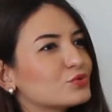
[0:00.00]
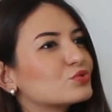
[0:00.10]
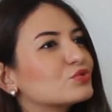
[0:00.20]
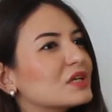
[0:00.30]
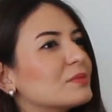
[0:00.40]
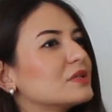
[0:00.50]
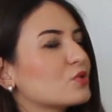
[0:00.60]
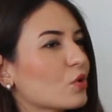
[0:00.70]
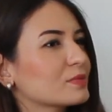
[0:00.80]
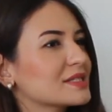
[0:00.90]

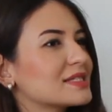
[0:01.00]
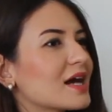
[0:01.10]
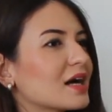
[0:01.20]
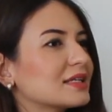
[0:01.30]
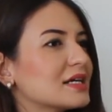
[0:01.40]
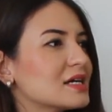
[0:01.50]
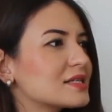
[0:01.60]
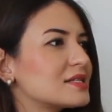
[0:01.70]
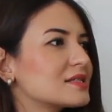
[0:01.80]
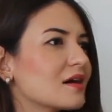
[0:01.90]
sürdürülebilir olması. Yani
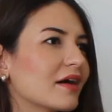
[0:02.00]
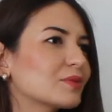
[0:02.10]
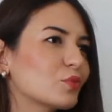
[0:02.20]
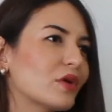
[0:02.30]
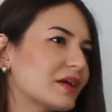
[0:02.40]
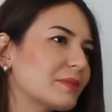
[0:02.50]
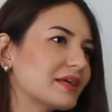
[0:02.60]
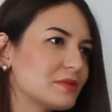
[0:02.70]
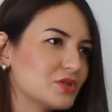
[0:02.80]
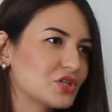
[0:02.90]
siz hayat boyu
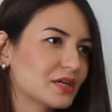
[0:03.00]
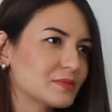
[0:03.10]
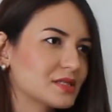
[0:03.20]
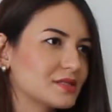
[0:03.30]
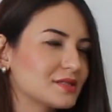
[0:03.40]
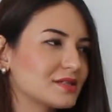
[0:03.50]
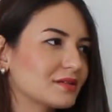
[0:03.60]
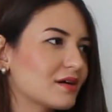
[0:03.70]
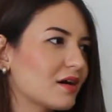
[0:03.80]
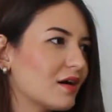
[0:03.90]
ekmek yemeyecek misiniz?
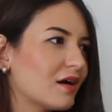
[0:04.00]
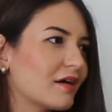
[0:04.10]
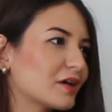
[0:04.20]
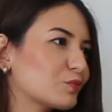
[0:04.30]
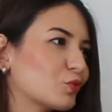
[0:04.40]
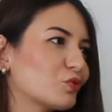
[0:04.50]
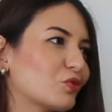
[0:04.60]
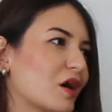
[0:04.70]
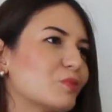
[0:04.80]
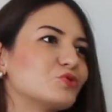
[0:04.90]
Ya da hayat
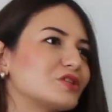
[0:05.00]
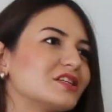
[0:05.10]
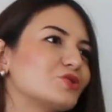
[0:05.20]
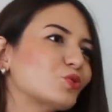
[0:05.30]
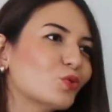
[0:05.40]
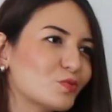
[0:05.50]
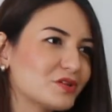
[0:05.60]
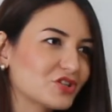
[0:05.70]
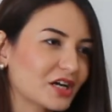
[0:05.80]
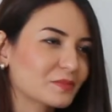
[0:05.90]
boyu hamur işine hiç
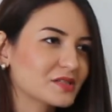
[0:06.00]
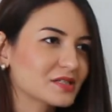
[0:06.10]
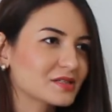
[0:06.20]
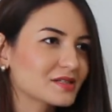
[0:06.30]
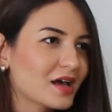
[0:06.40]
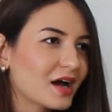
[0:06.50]
dokunmayacak mısınız?